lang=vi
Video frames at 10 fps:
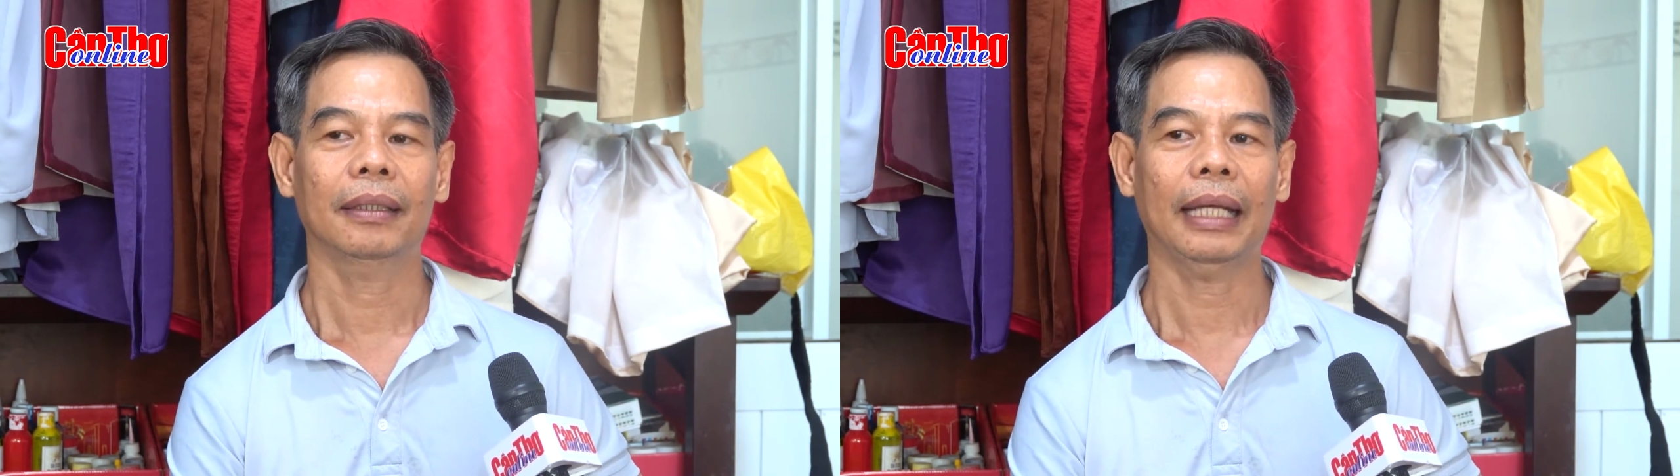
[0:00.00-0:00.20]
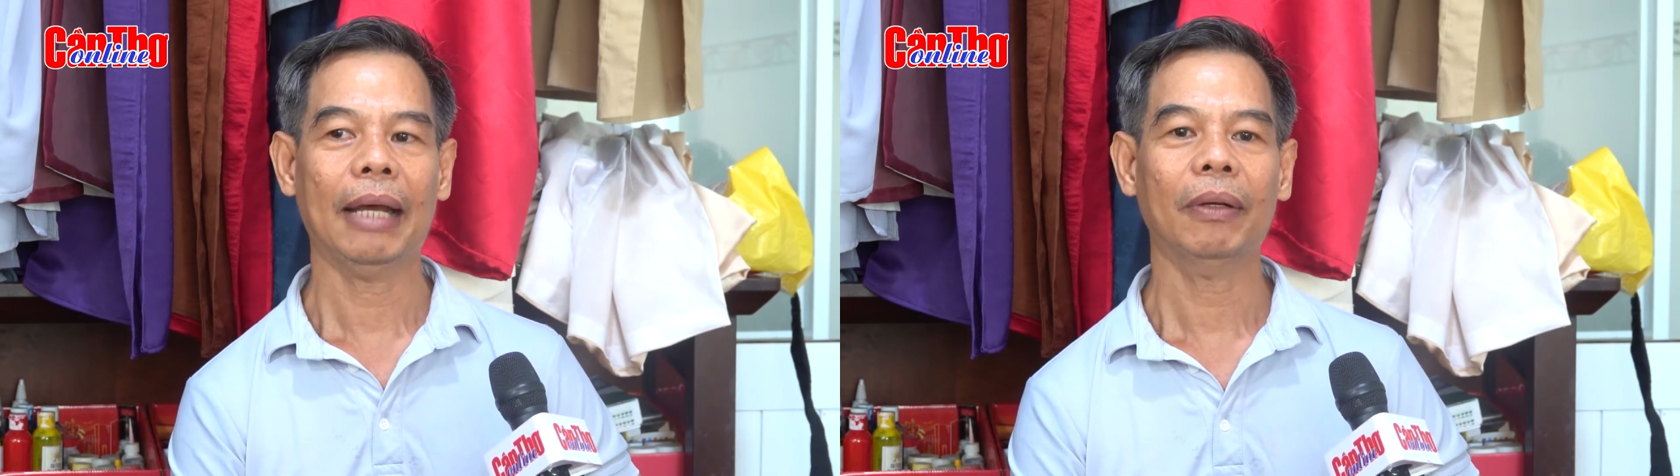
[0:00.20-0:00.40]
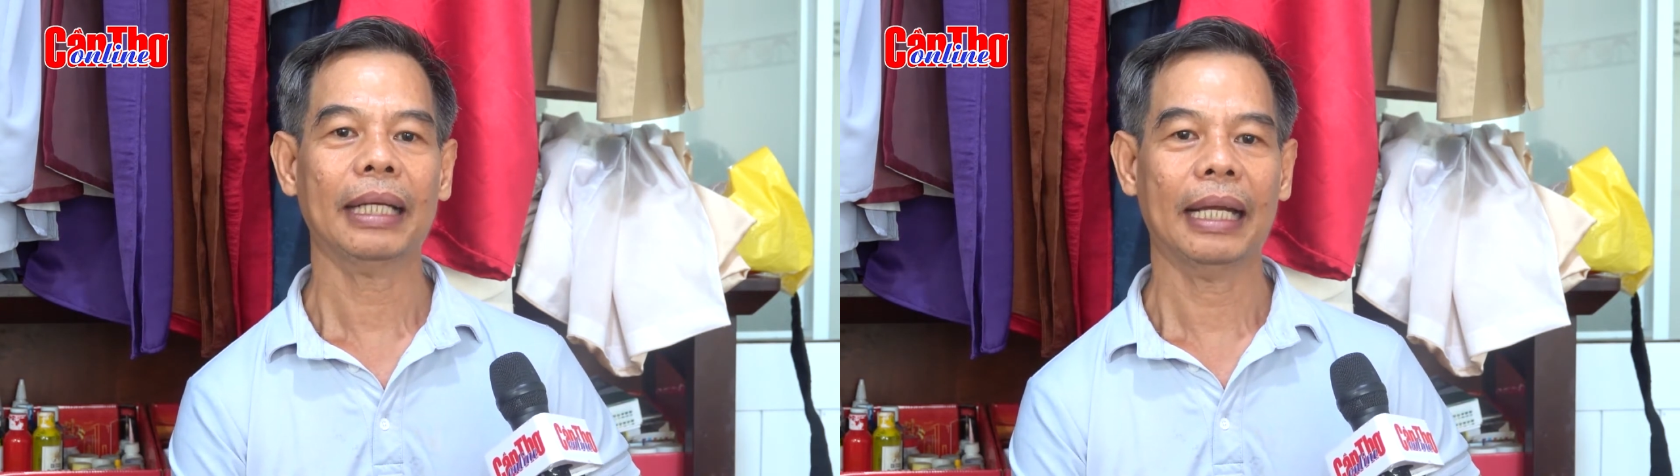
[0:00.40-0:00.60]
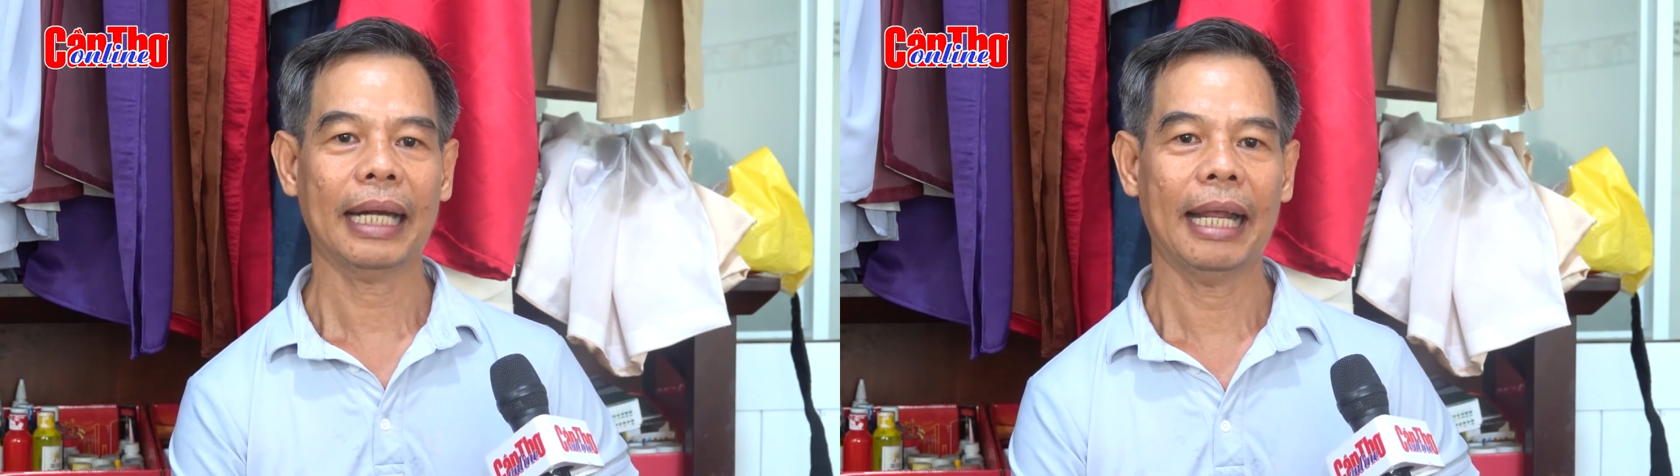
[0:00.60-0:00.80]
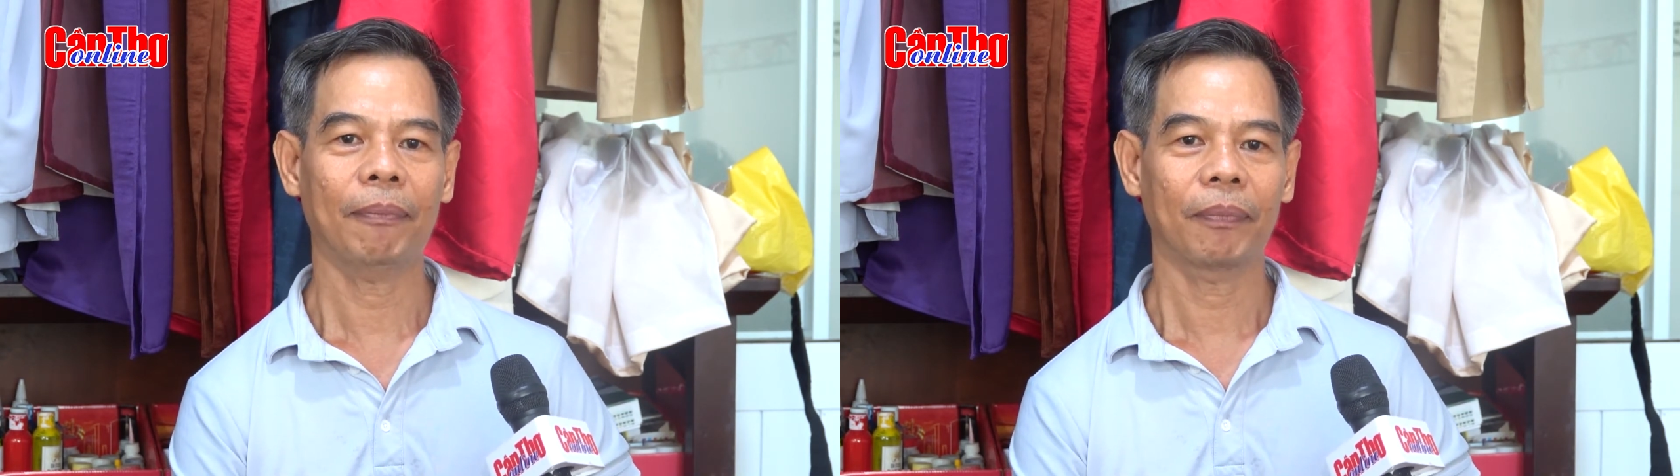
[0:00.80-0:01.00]
cái nó càng
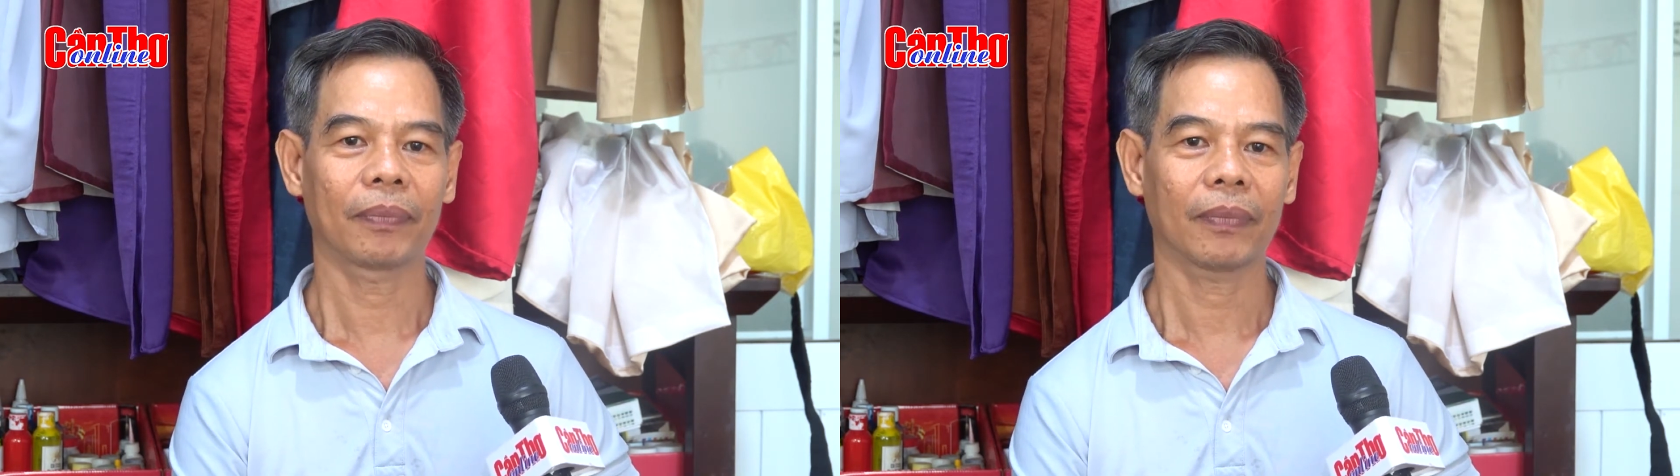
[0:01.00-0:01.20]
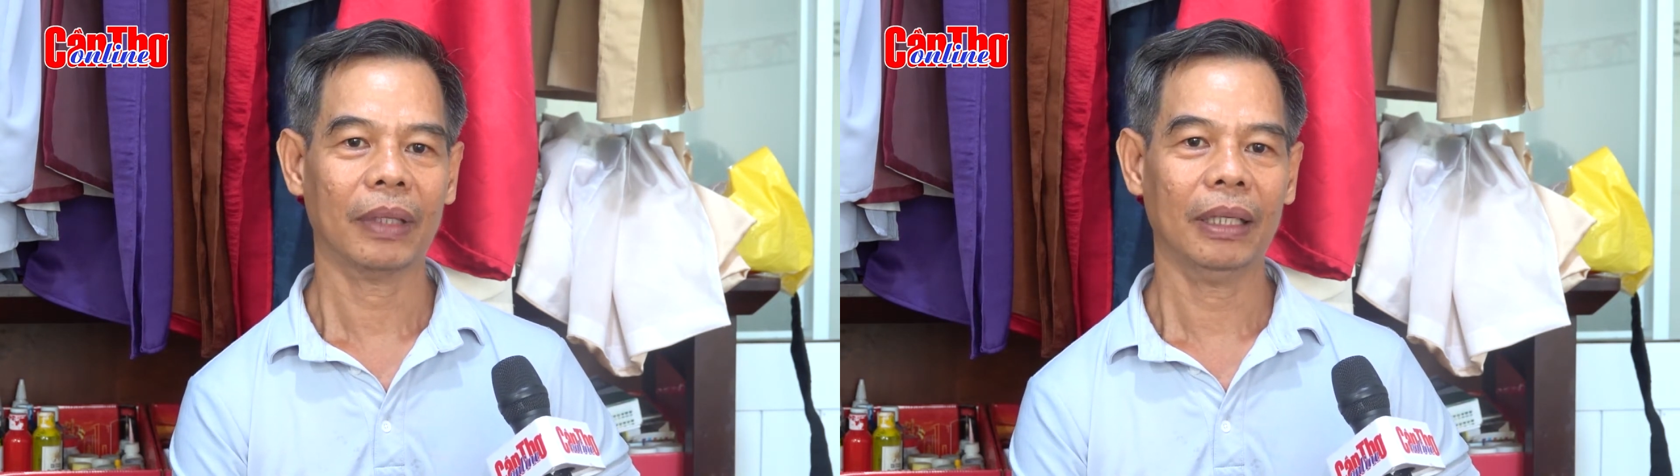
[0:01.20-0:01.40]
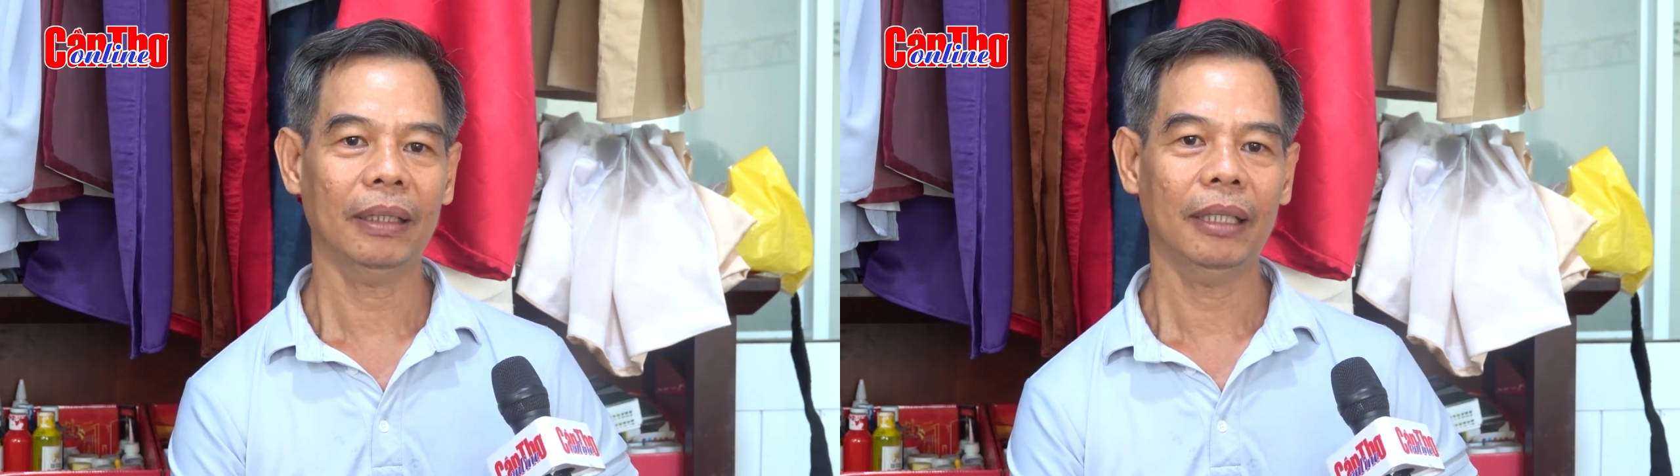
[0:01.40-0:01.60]
đẹp chứ